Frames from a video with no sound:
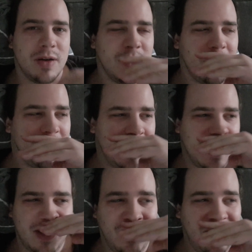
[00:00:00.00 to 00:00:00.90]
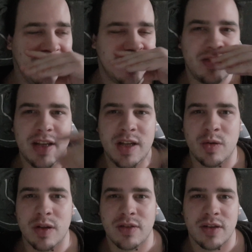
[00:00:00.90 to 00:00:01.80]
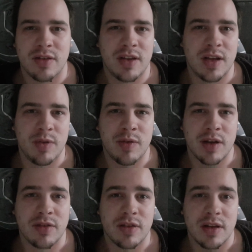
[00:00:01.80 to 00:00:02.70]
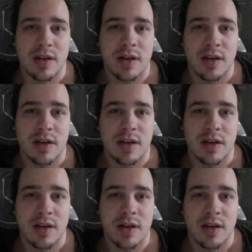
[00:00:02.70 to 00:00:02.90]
und auch kein Neujahrsvideo oder sonst irgendwie was